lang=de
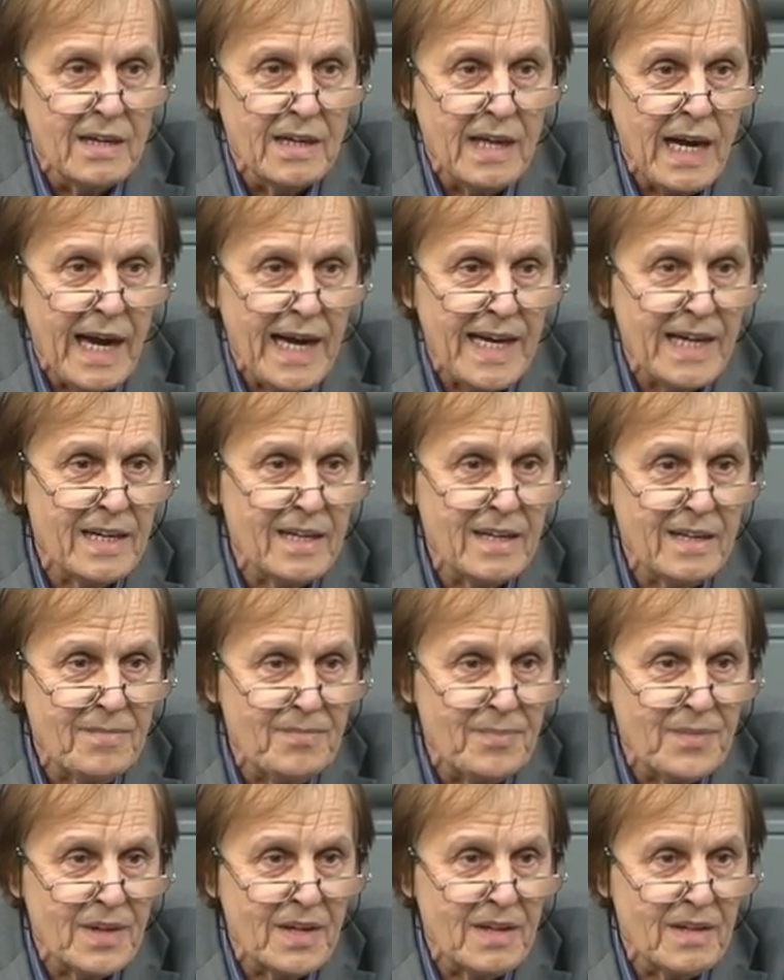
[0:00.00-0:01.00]
Der eine
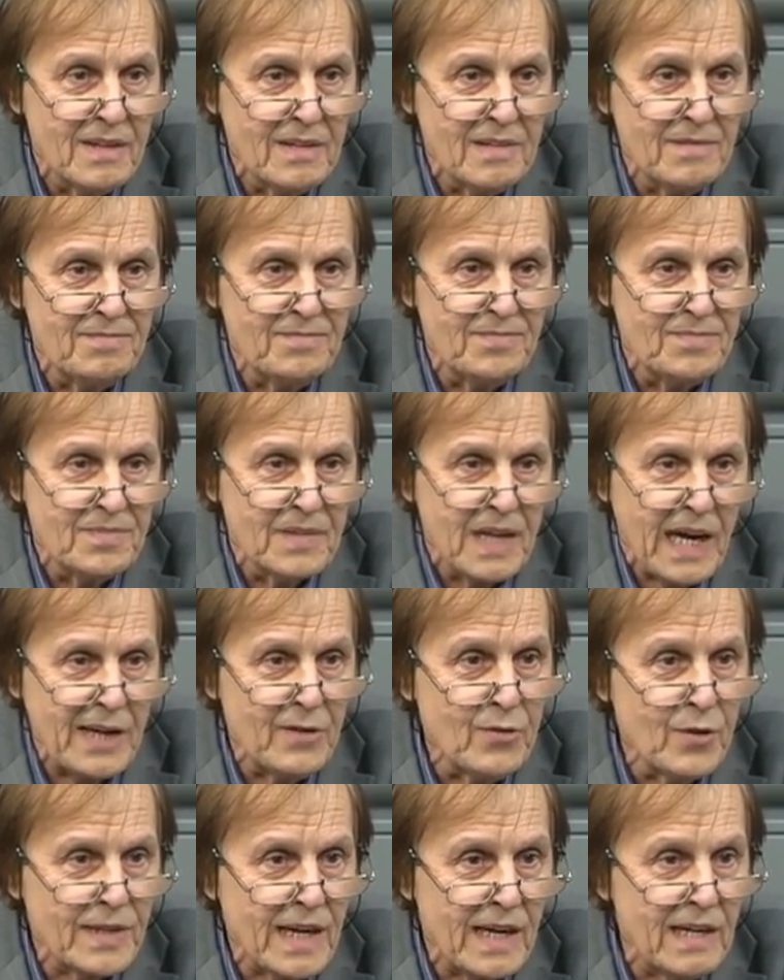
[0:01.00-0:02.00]
kann
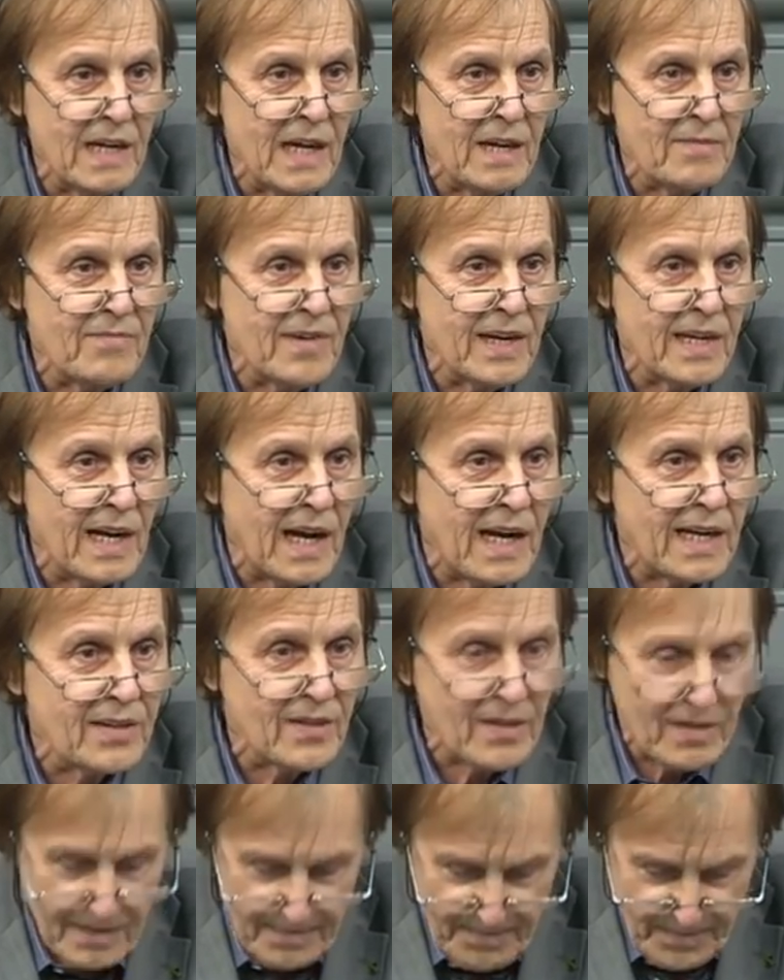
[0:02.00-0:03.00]
nur dann leben, wenn der
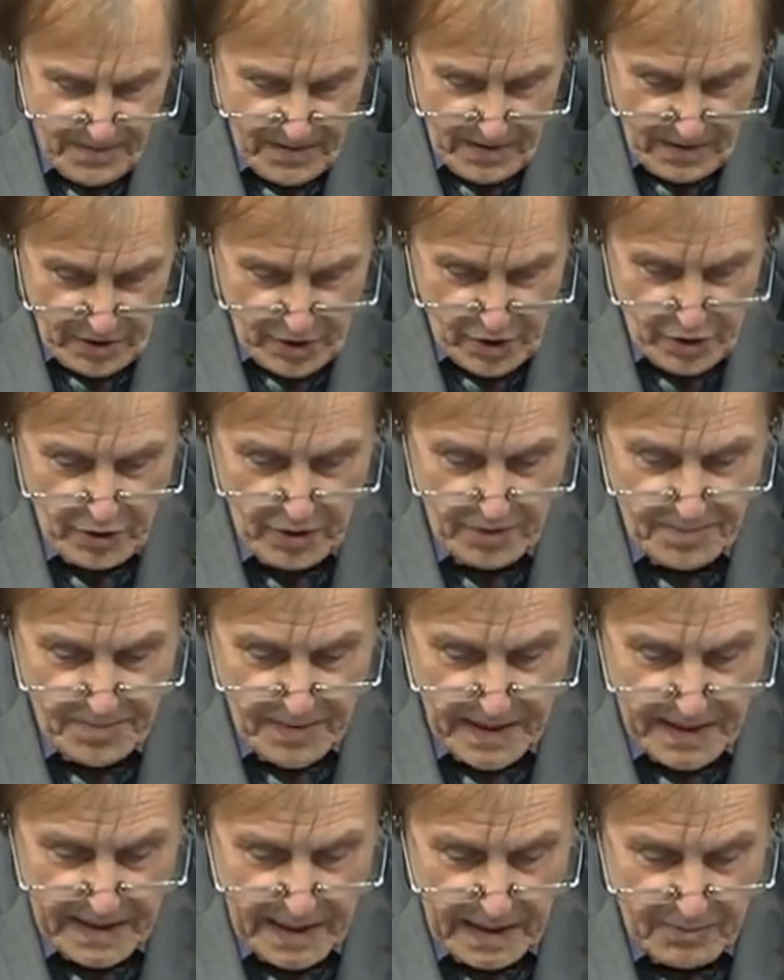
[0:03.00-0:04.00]
andere stirbt,
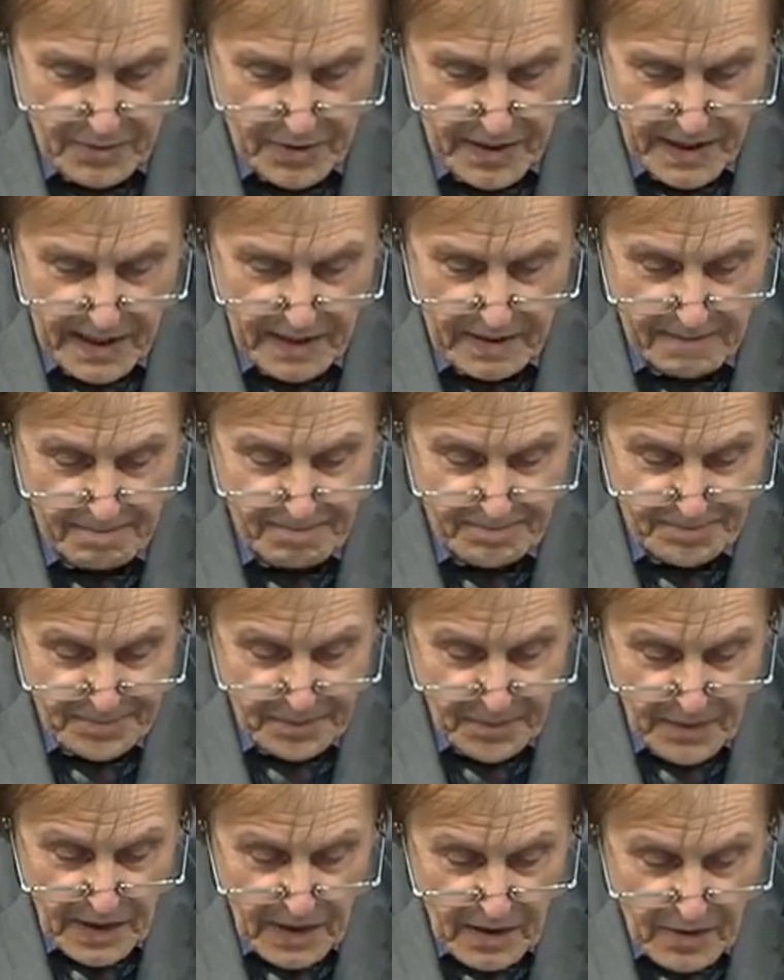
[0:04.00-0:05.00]
meine Damen und Herren.
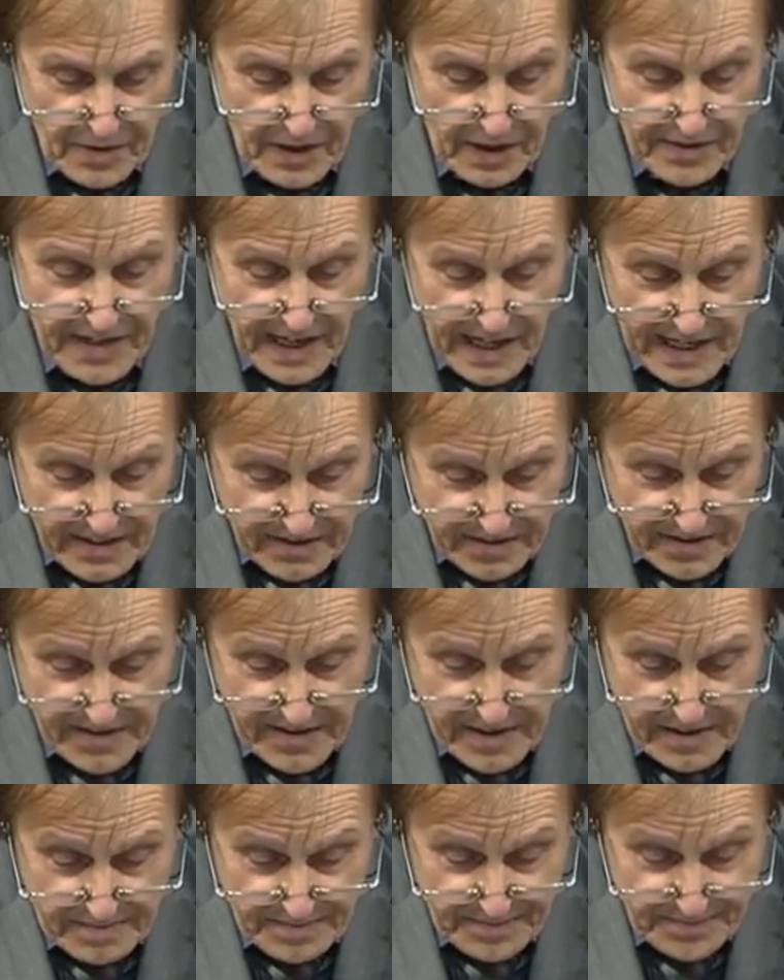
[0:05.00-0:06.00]
Und das
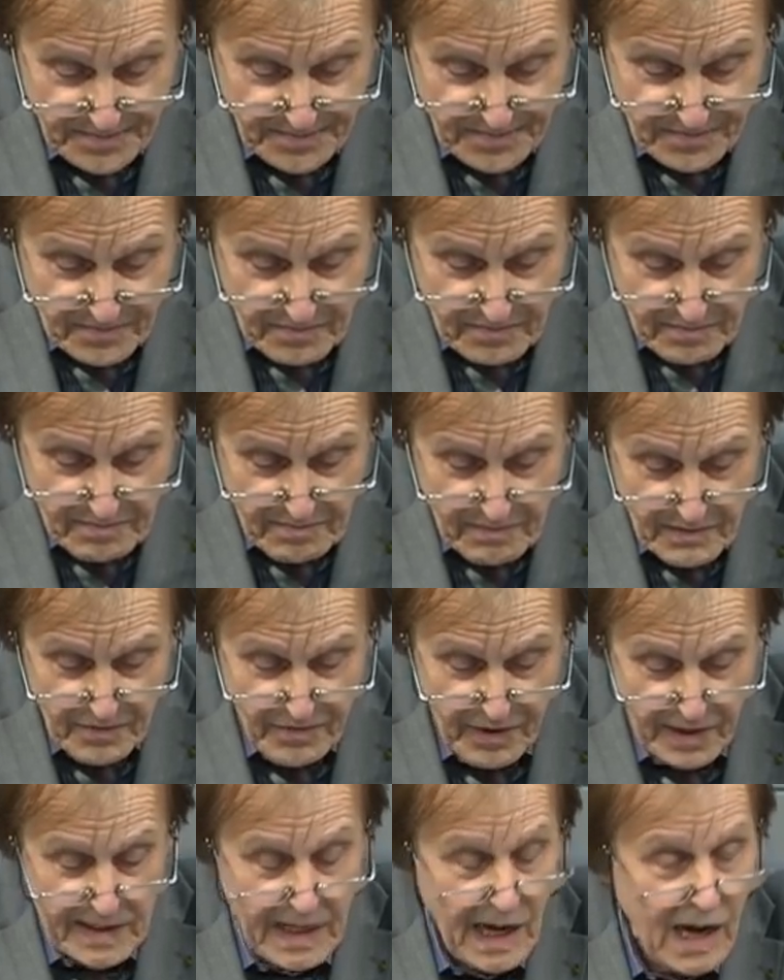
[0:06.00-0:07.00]
heißt,
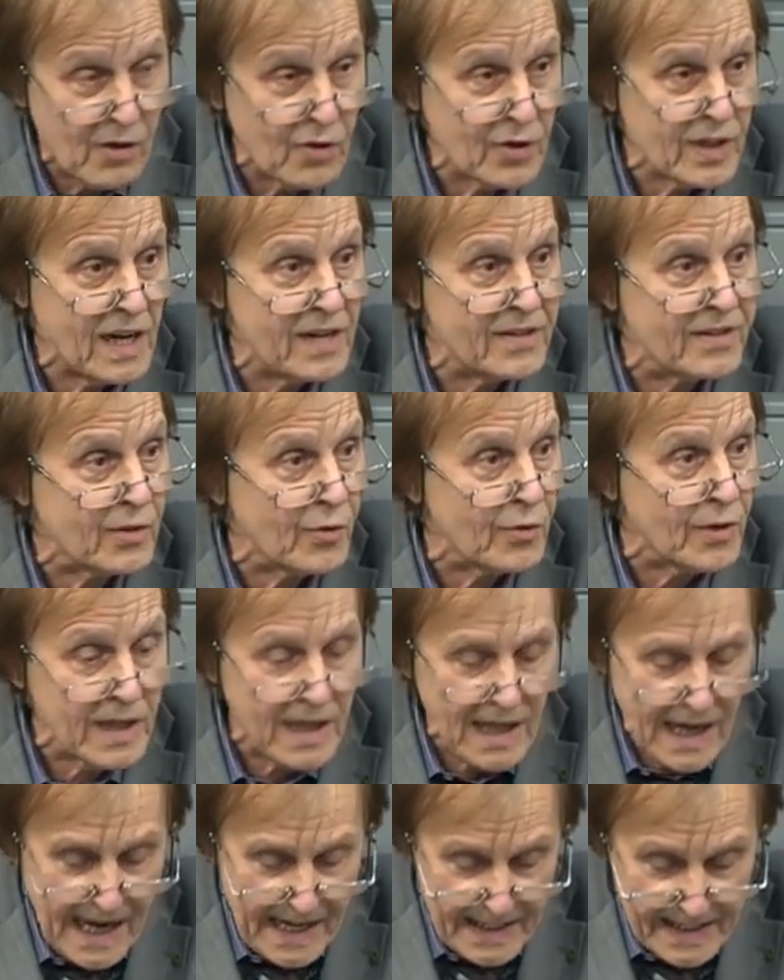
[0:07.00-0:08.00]
Vertrauen als
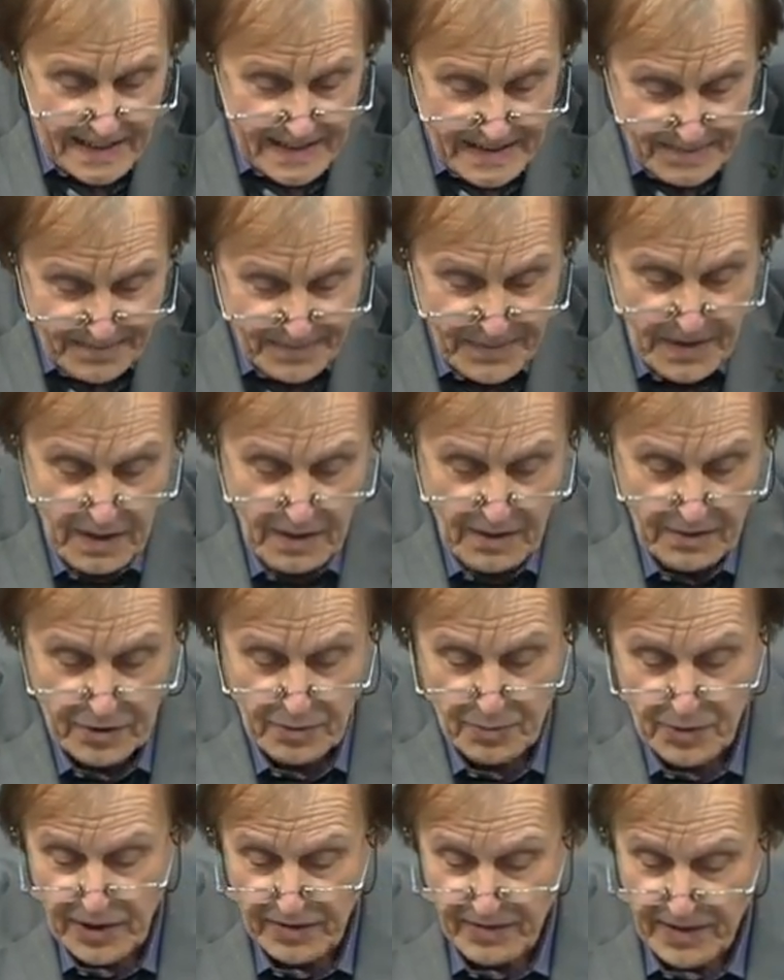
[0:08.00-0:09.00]
Grundlage
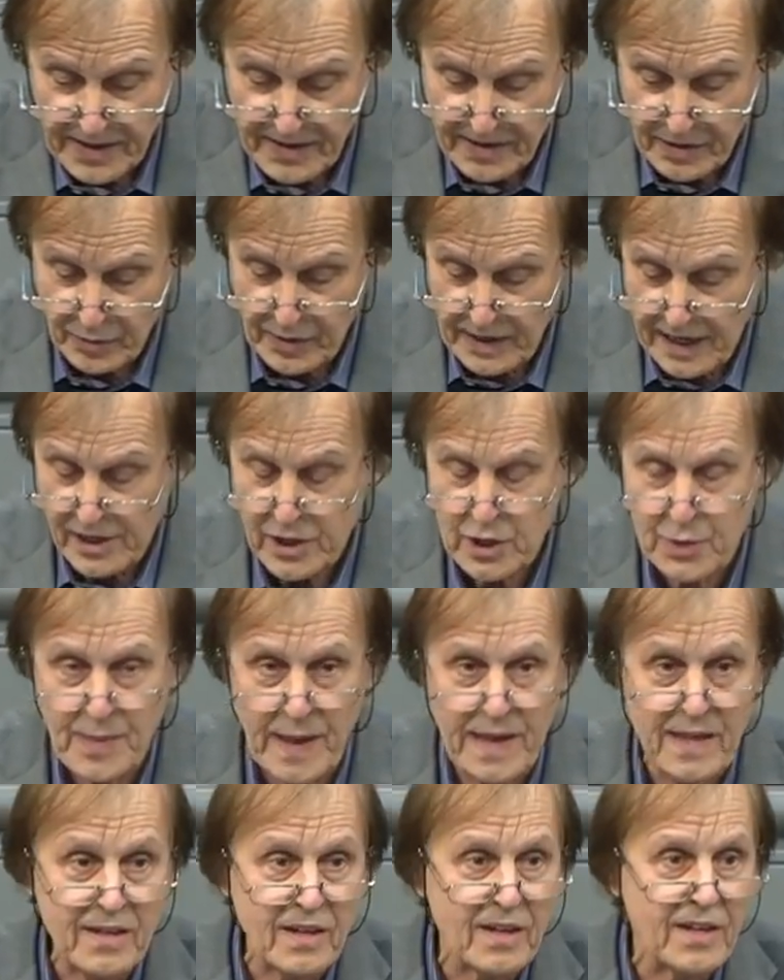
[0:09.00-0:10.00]
zur Motivation als
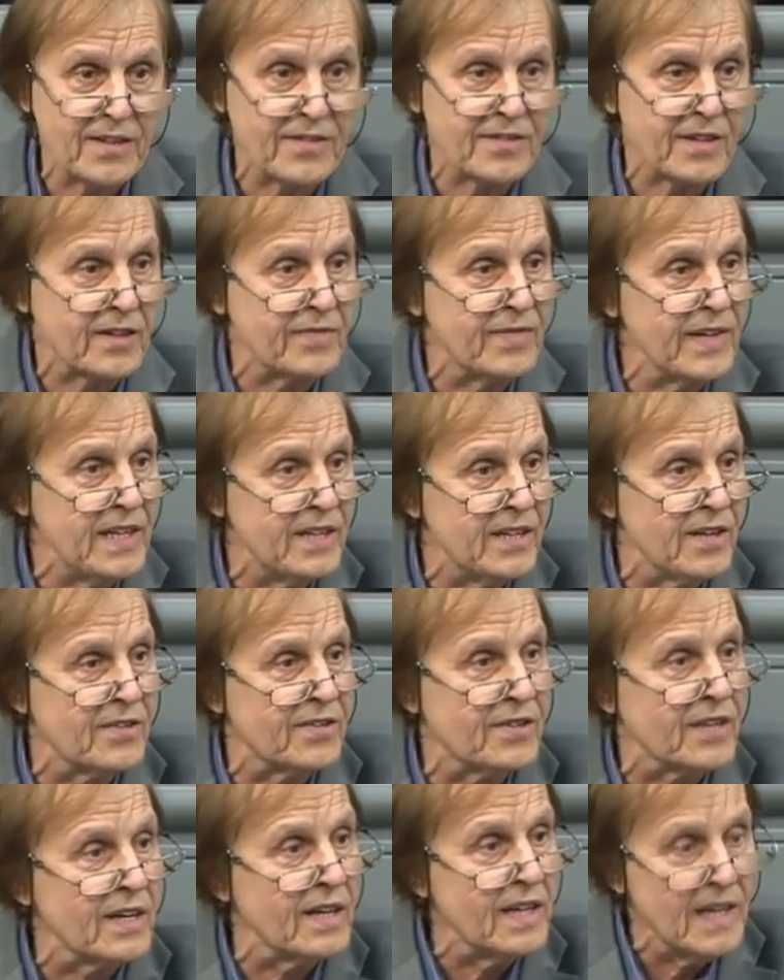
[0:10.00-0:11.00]
Spender ist das
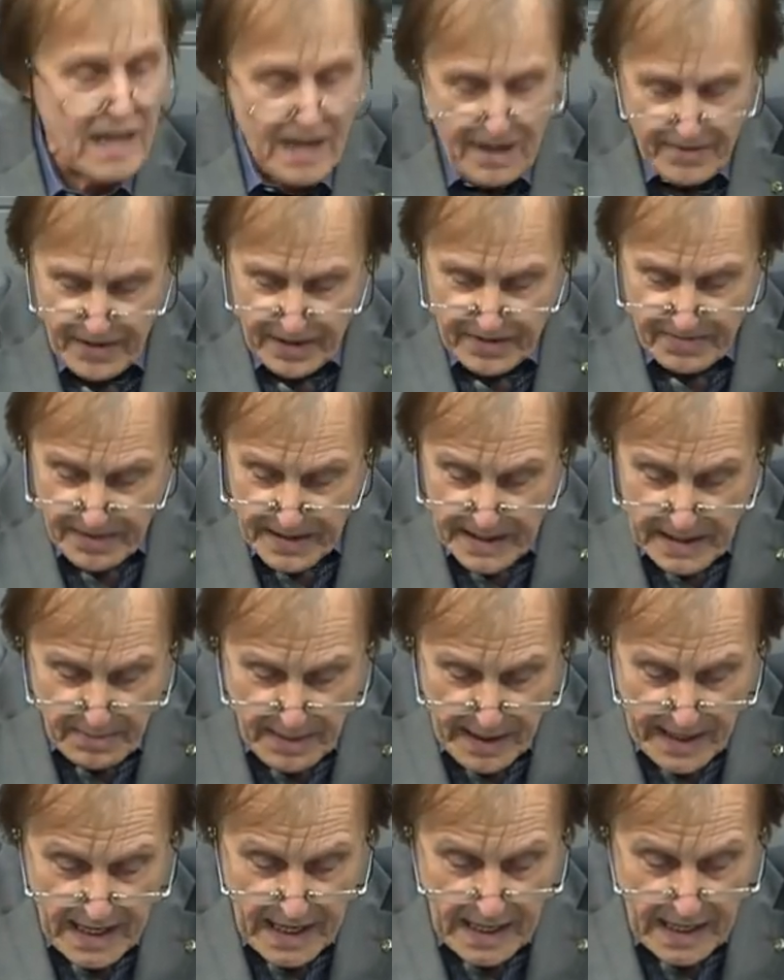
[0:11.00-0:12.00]
Wichtigste, was wir
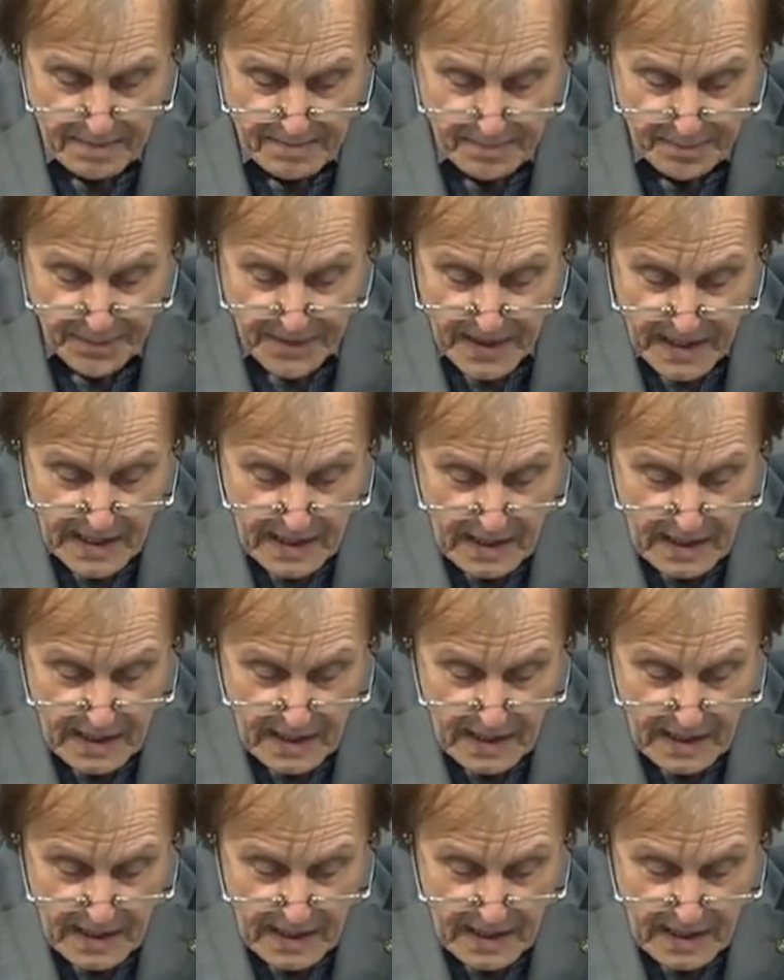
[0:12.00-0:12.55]
hierbei haben.